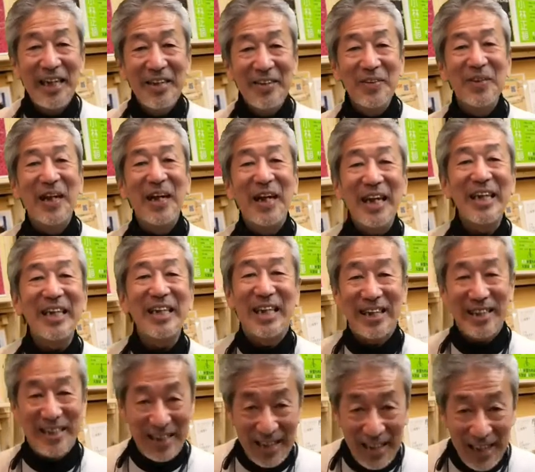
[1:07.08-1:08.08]
読んでなかったん
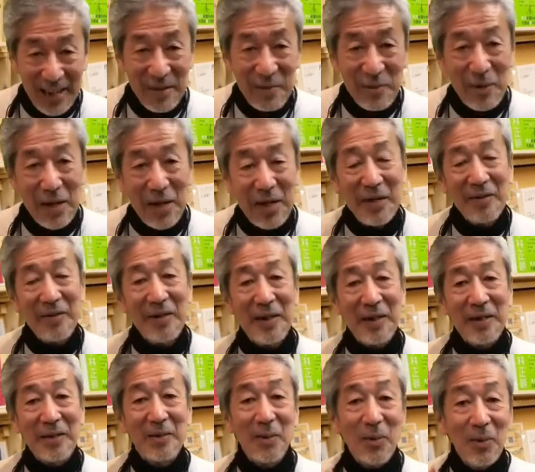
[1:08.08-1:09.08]
ですねで
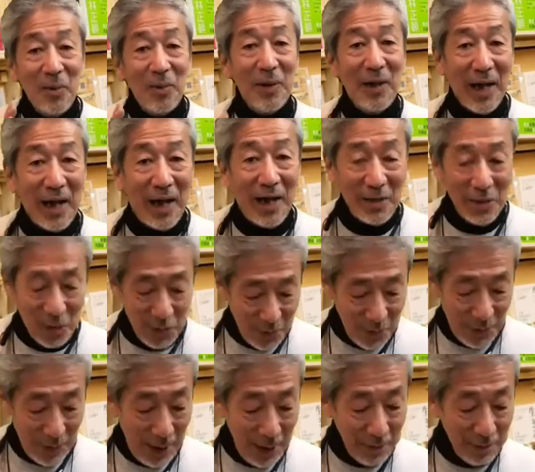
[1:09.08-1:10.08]
ところがちょっ
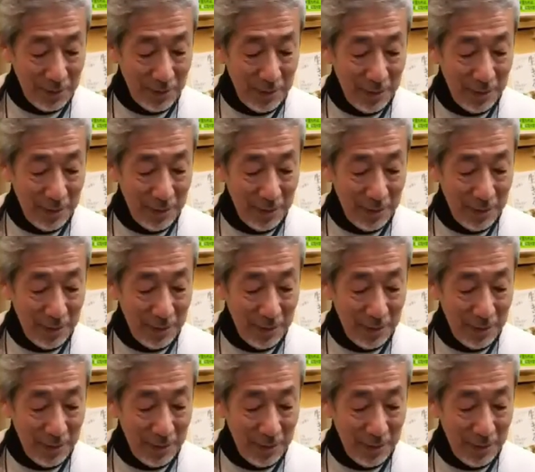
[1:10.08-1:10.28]
とある